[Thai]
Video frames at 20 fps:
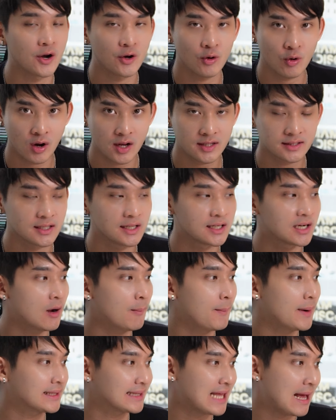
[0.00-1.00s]
นก็เสิร์ช
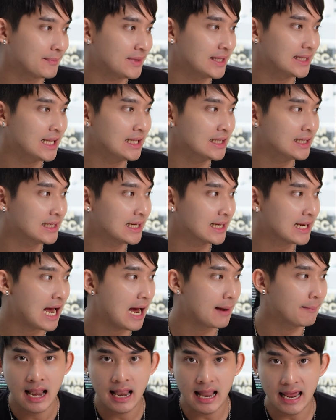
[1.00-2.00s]
เข้าไปตามนี้ได้เลยนะค
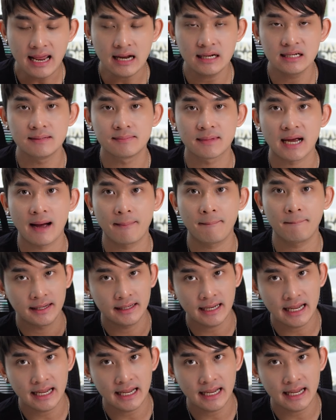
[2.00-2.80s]
รับและอย่าลืมครับ